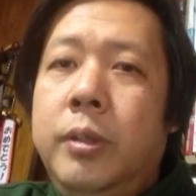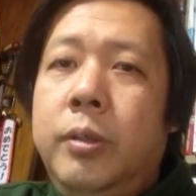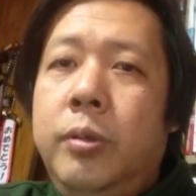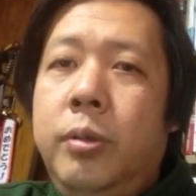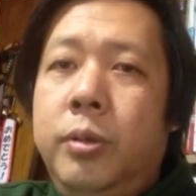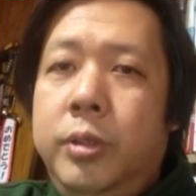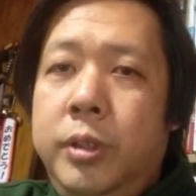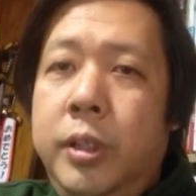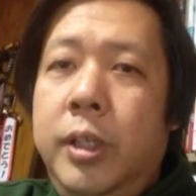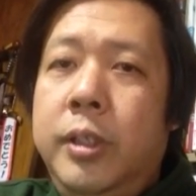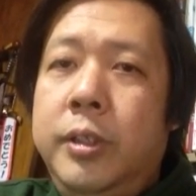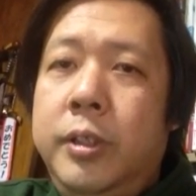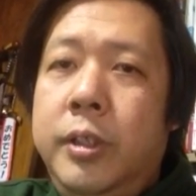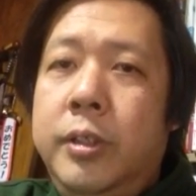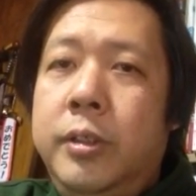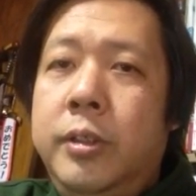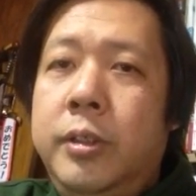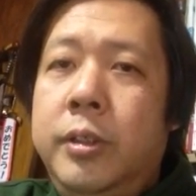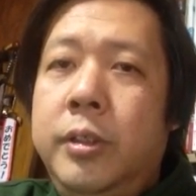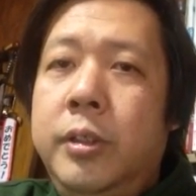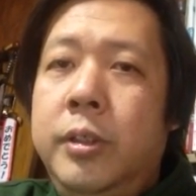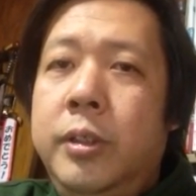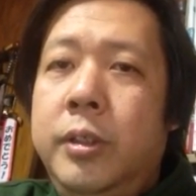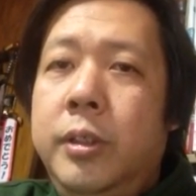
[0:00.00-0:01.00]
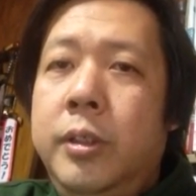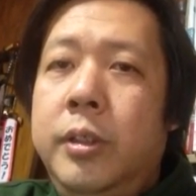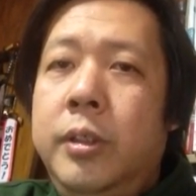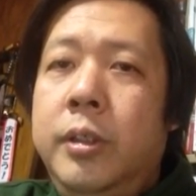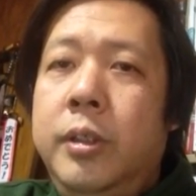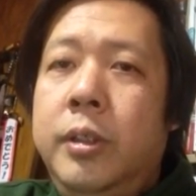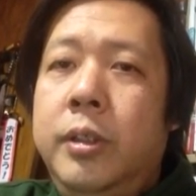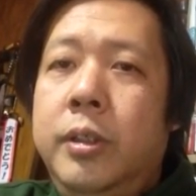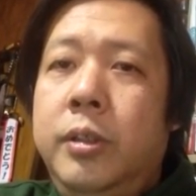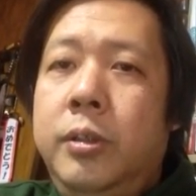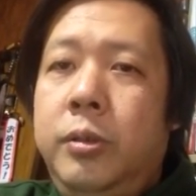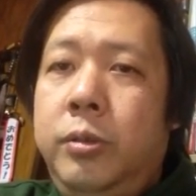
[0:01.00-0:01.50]
都市伝説、
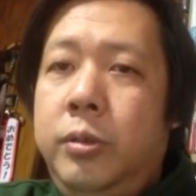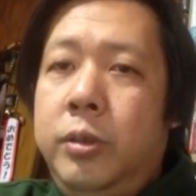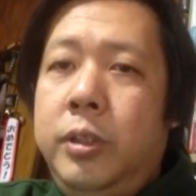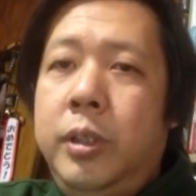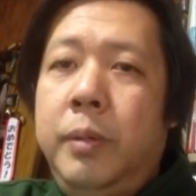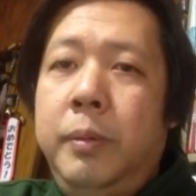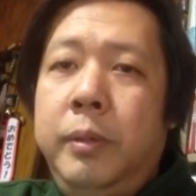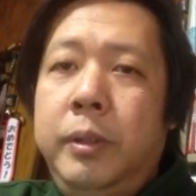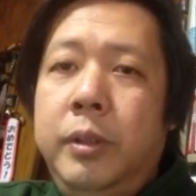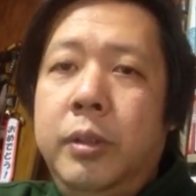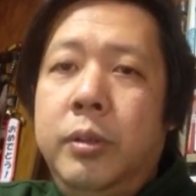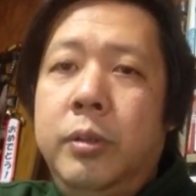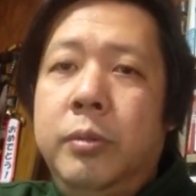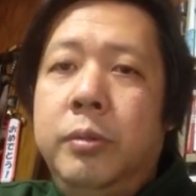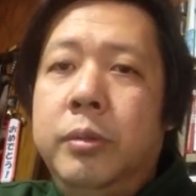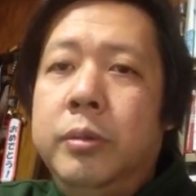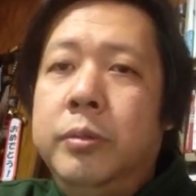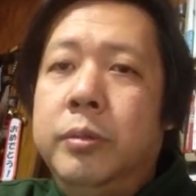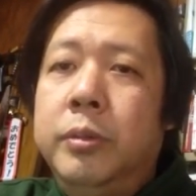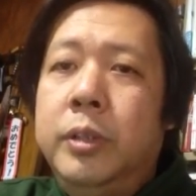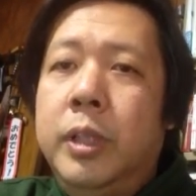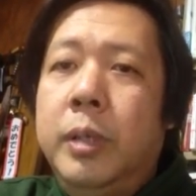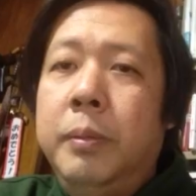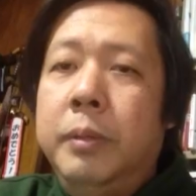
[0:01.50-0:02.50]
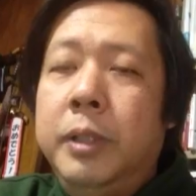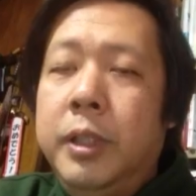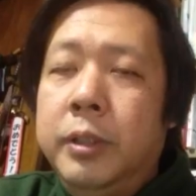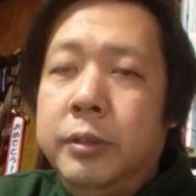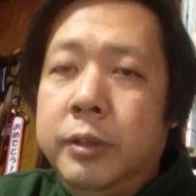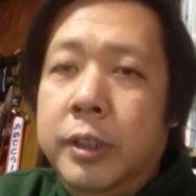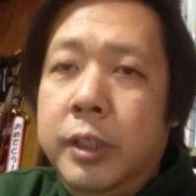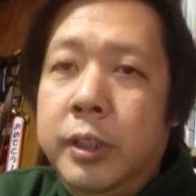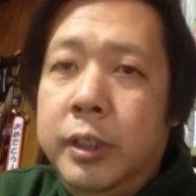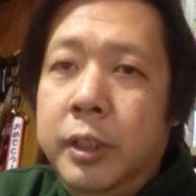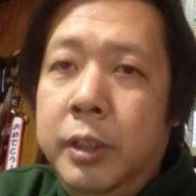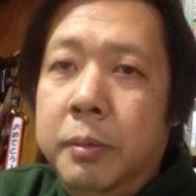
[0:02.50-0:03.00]
ちょっと喋ってると僕も食べた
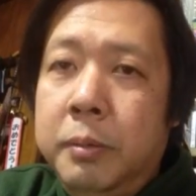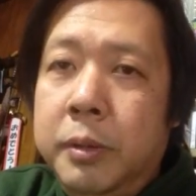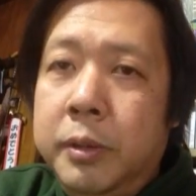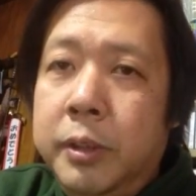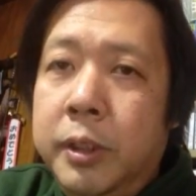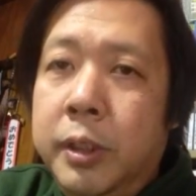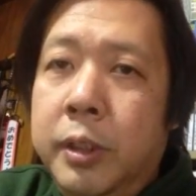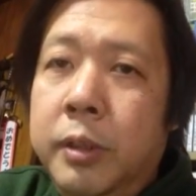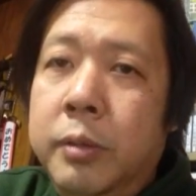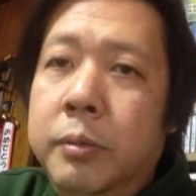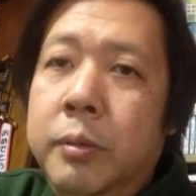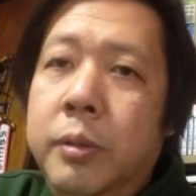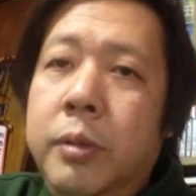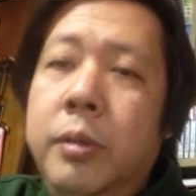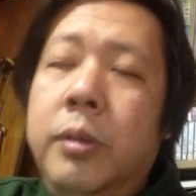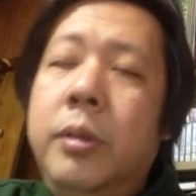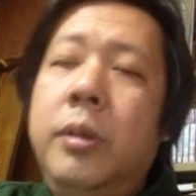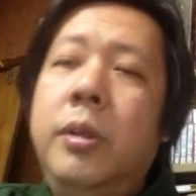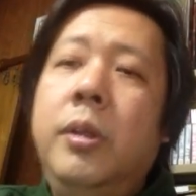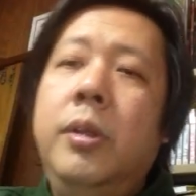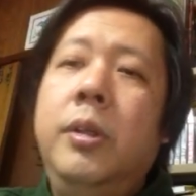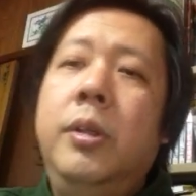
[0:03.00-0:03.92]
くなってきましたけども、